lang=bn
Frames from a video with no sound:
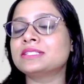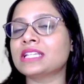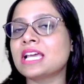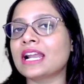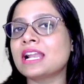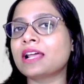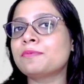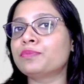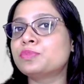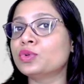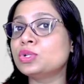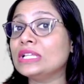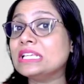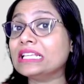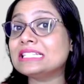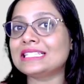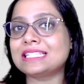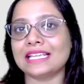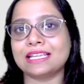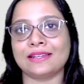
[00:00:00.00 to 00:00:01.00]
যারা
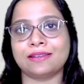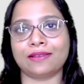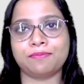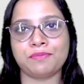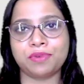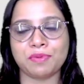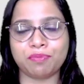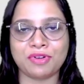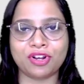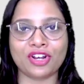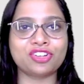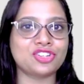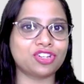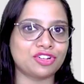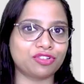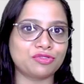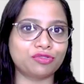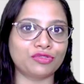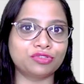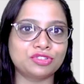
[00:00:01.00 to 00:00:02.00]
পুলিশের
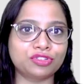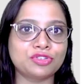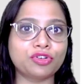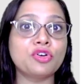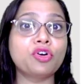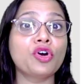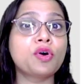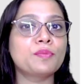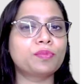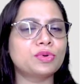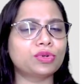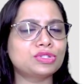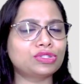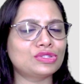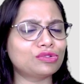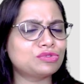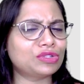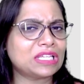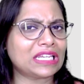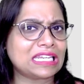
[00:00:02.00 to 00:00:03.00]
প্রিপারেশন করছো
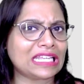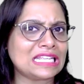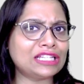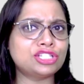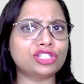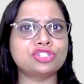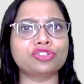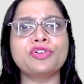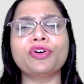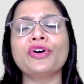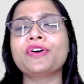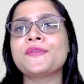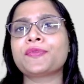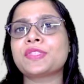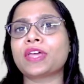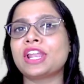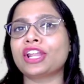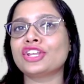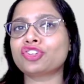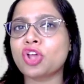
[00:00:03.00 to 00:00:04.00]
প্রস্তুতি নিচ্ছ
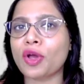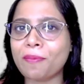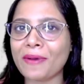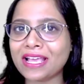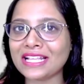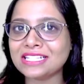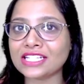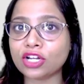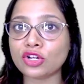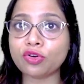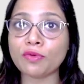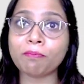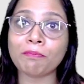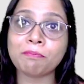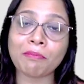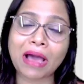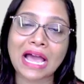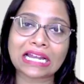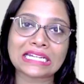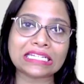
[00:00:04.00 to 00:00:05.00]
তারা সবাই যেন
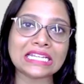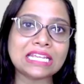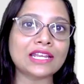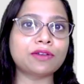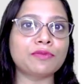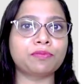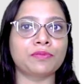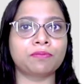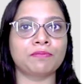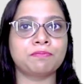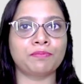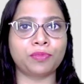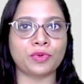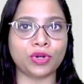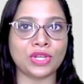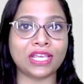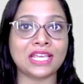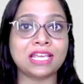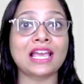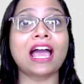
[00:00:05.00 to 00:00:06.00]
মাঠের
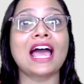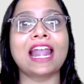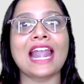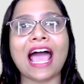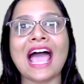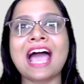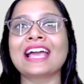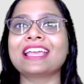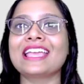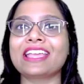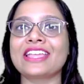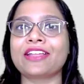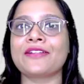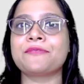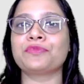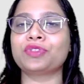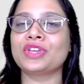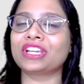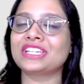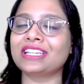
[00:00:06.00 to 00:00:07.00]
পরীক্ষার আগে
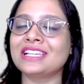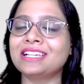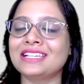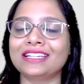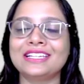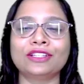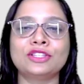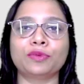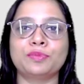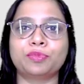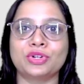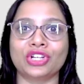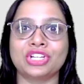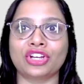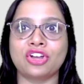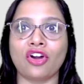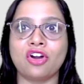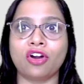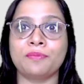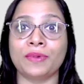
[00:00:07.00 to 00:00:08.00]
কিন্তু একটি লিখিত
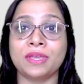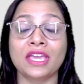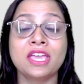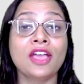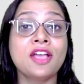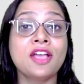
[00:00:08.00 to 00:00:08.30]
পরীক্ষা হবে